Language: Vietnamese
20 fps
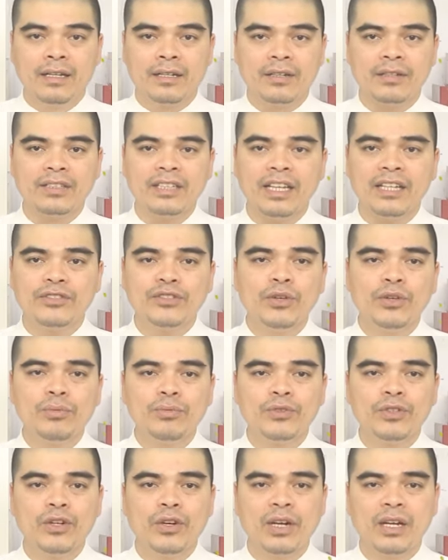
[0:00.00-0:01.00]
nó sẽ giúp
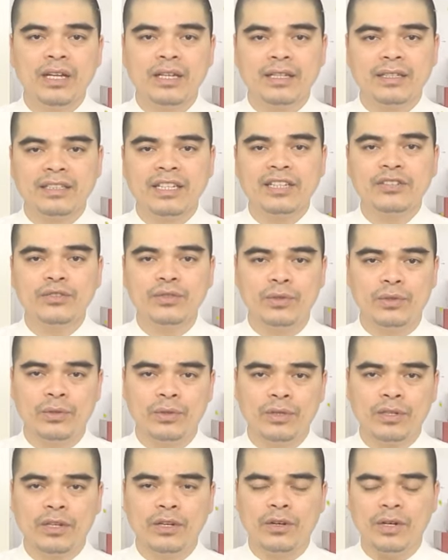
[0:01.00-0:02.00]
cho gia
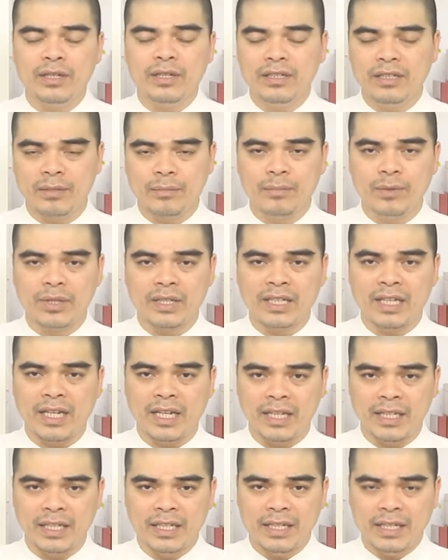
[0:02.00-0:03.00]
chủ có được một
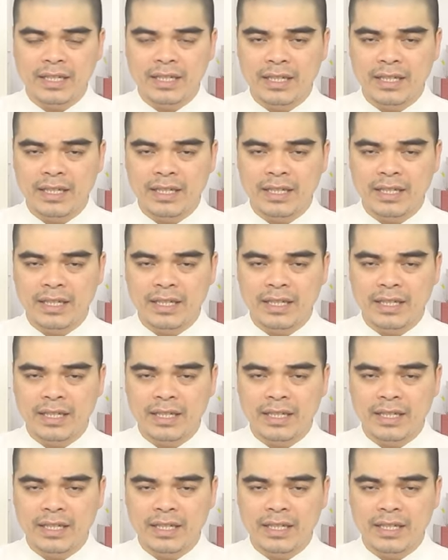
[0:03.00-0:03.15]
cái